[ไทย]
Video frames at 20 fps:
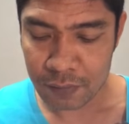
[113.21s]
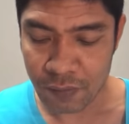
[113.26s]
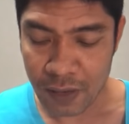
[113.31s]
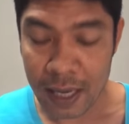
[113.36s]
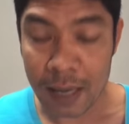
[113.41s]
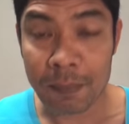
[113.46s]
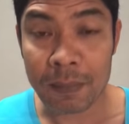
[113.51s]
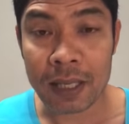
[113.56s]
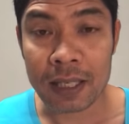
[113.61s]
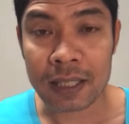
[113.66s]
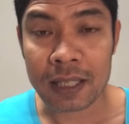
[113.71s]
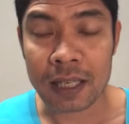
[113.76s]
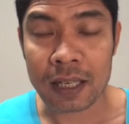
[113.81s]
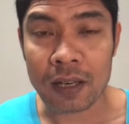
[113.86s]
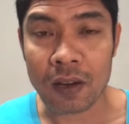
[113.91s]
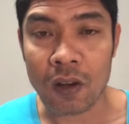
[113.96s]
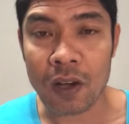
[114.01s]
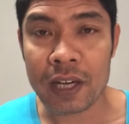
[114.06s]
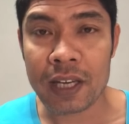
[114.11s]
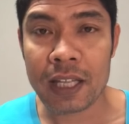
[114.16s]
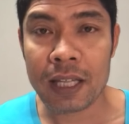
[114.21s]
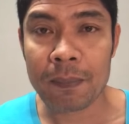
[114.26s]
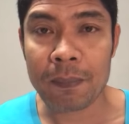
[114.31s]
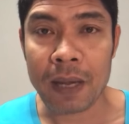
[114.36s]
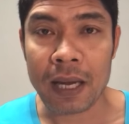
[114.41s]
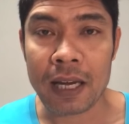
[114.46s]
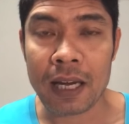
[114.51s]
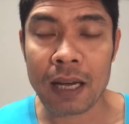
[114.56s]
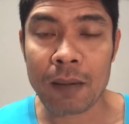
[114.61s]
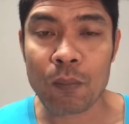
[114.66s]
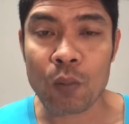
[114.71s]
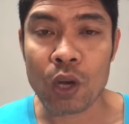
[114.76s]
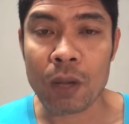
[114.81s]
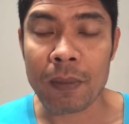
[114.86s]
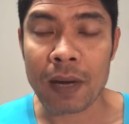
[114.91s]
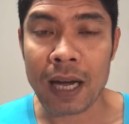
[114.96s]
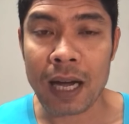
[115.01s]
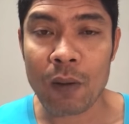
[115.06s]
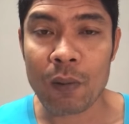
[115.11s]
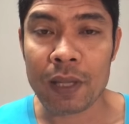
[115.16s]
ฝ่ายน้ำเงินเกินร้อยนี่เป็นนักมวย
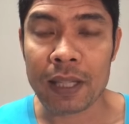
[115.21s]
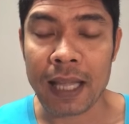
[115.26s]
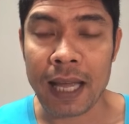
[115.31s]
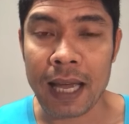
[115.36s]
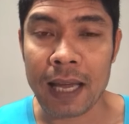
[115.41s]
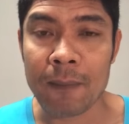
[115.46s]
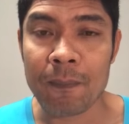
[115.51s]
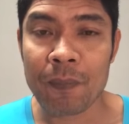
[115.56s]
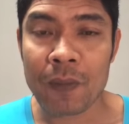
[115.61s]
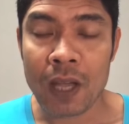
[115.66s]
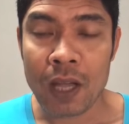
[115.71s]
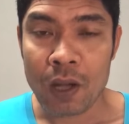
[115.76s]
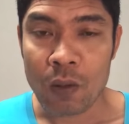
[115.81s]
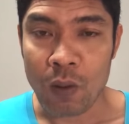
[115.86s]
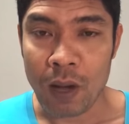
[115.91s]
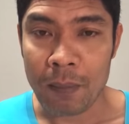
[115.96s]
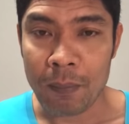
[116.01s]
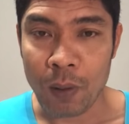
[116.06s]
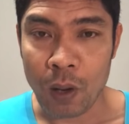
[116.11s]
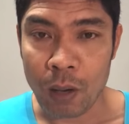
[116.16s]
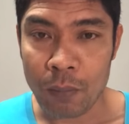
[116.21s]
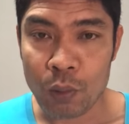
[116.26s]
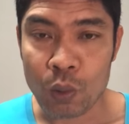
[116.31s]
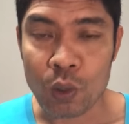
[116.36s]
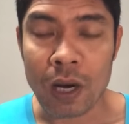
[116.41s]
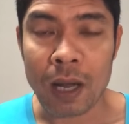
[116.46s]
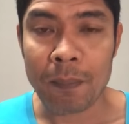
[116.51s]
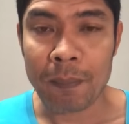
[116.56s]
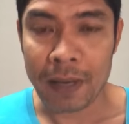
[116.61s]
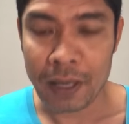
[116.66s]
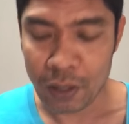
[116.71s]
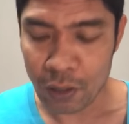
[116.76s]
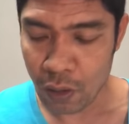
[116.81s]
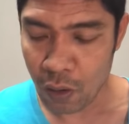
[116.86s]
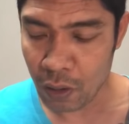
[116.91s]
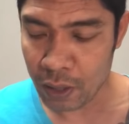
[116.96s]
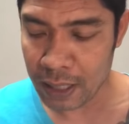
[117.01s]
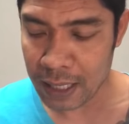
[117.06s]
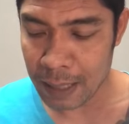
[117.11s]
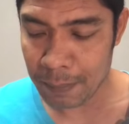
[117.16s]
มาเข้าเวนแทน ความพร้อมดูแล้วเป็นร
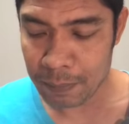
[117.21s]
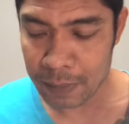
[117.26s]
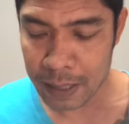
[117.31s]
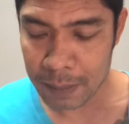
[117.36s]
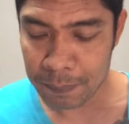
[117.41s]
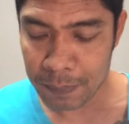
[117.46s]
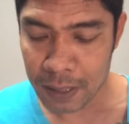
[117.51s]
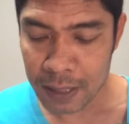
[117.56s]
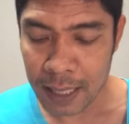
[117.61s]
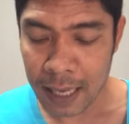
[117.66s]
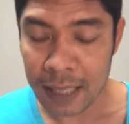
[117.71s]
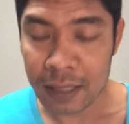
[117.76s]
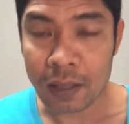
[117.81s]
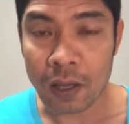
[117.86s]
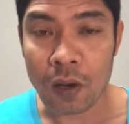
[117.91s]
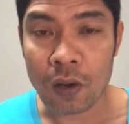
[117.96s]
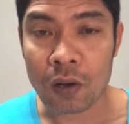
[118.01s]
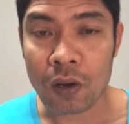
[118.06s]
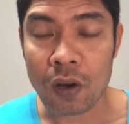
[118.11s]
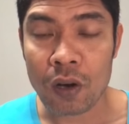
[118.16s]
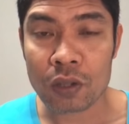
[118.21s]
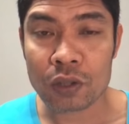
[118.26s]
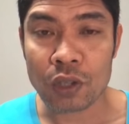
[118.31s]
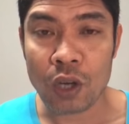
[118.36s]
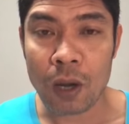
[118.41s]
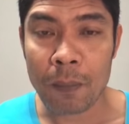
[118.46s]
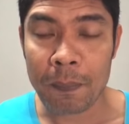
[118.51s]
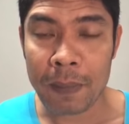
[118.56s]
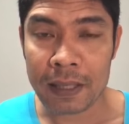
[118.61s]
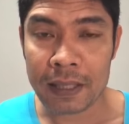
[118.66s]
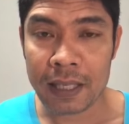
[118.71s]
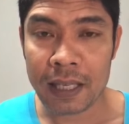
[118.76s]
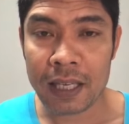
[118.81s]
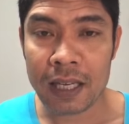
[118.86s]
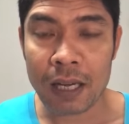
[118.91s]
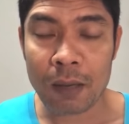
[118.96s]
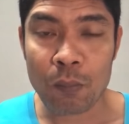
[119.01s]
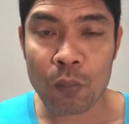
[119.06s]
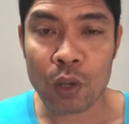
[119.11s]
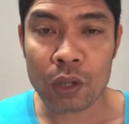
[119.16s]
องนะครับเลดเปิดคายต่อรองชอบไปที่
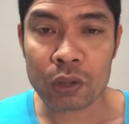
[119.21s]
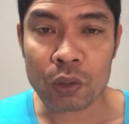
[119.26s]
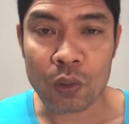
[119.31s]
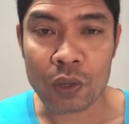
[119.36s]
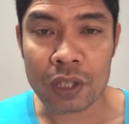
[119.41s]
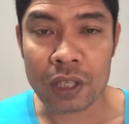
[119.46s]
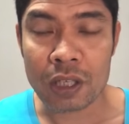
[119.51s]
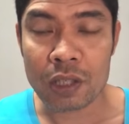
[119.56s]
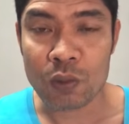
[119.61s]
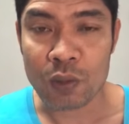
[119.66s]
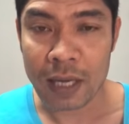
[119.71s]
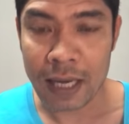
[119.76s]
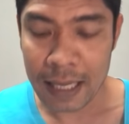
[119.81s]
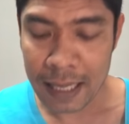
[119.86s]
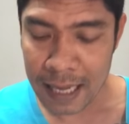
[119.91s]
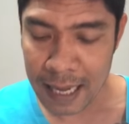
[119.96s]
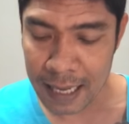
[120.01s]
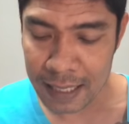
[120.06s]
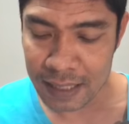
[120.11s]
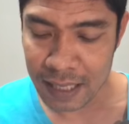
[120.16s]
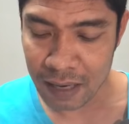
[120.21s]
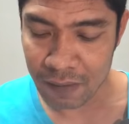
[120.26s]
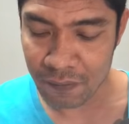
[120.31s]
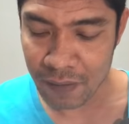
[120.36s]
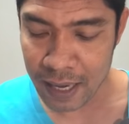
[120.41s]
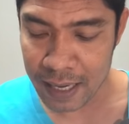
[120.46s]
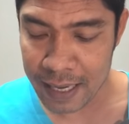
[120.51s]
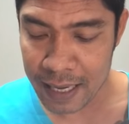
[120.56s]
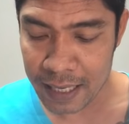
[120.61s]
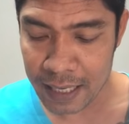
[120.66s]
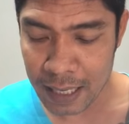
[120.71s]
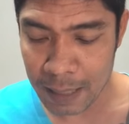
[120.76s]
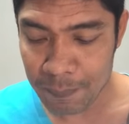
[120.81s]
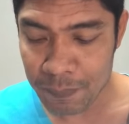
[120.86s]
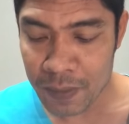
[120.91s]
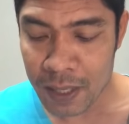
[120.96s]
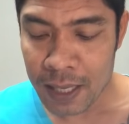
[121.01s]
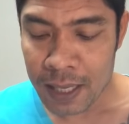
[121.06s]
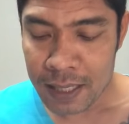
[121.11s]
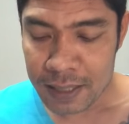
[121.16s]
นักมวยตัวยืนอยู่ในรายการอย่างฝ่ายแดงนะครับ
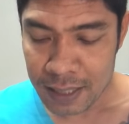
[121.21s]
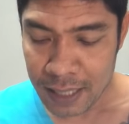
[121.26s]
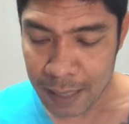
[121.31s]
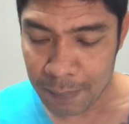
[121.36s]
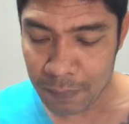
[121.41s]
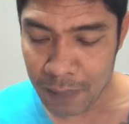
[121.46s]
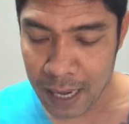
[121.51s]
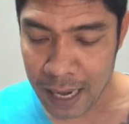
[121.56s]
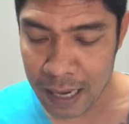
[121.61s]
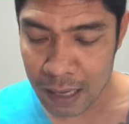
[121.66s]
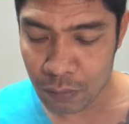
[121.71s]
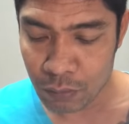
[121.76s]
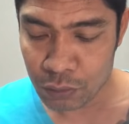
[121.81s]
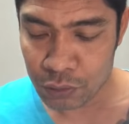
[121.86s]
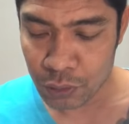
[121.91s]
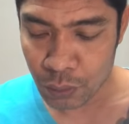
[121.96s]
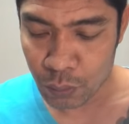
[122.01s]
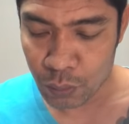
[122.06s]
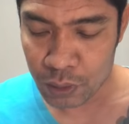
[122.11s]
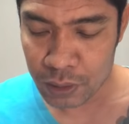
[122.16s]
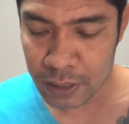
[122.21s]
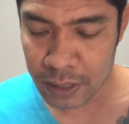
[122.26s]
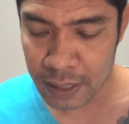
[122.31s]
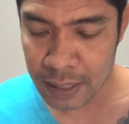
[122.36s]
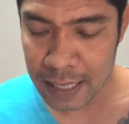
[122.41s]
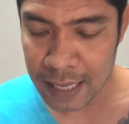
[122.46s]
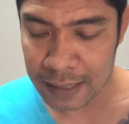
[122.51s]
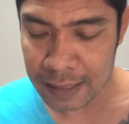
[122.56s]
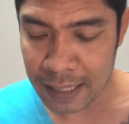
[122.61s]
ฉลามขาวศูนย์กีฬา